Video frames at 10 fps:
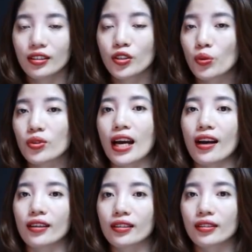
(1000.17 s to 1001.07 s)
dịu
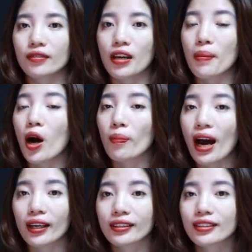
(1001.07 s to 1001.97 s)
dàng và bảo
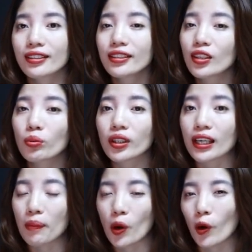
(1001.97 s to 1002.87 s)
ban chứ không thể
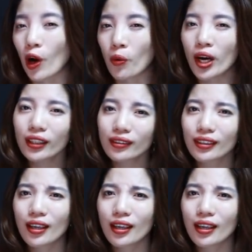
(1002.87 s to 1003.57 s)
nào mà cáu gắt